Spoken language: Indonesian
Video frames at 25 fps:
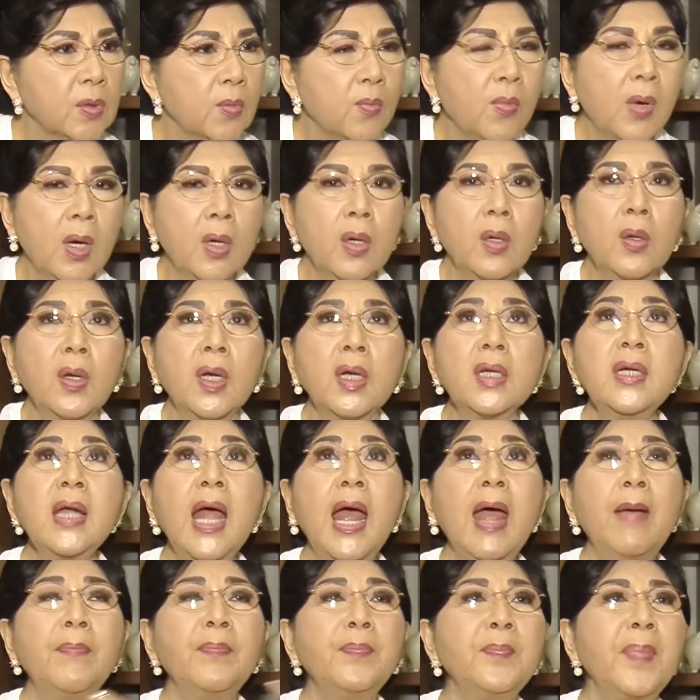Mengeluh
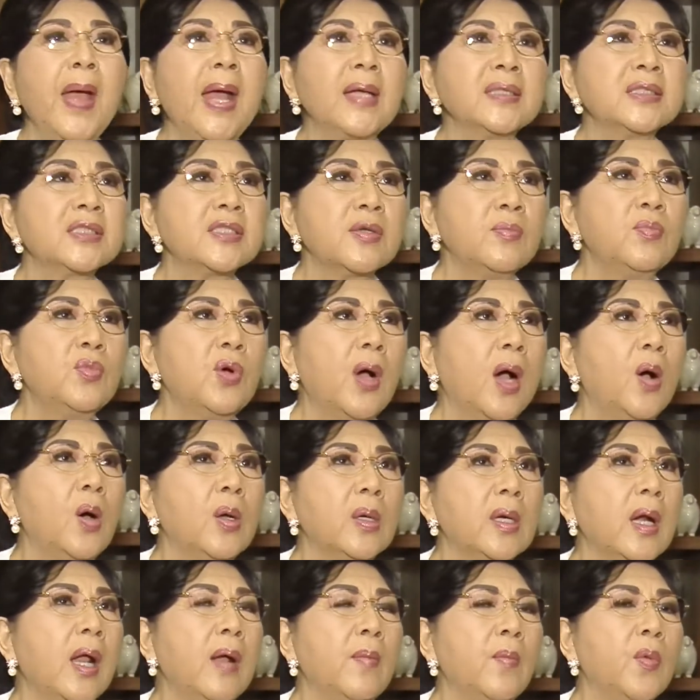kenapa semua
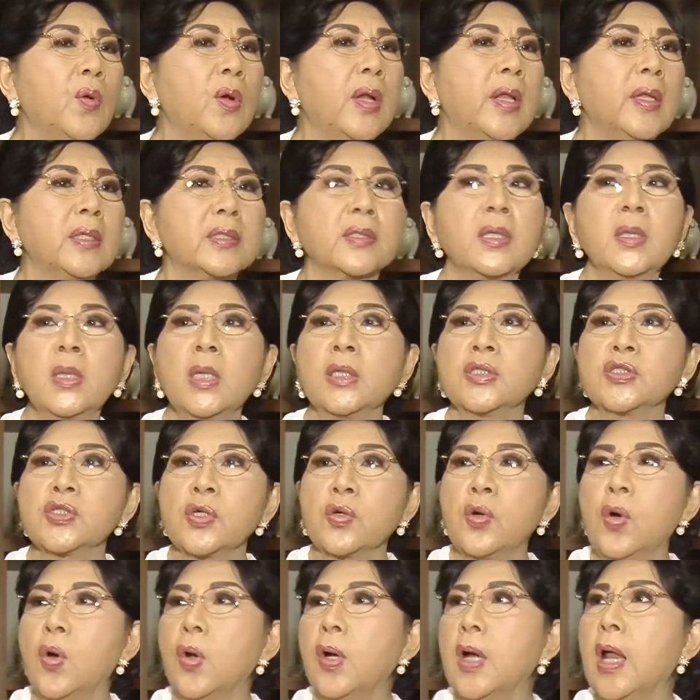orang boleh
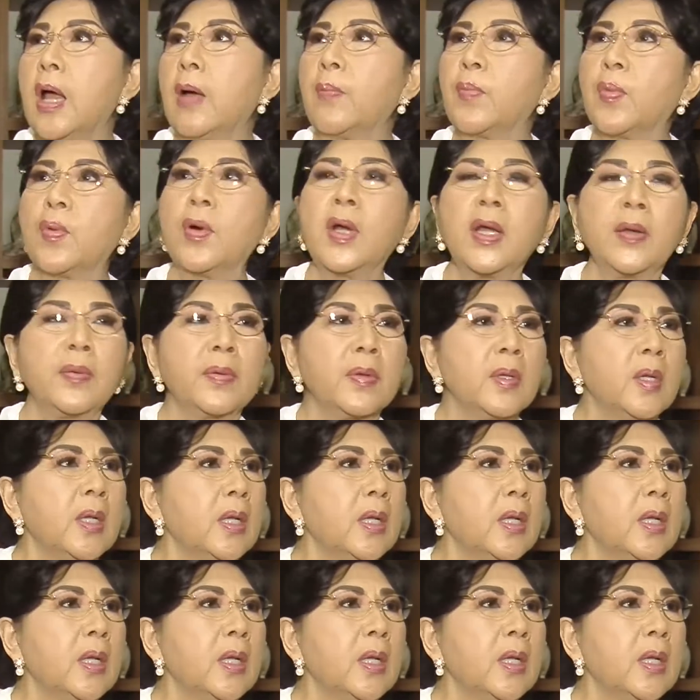sekolah, boleh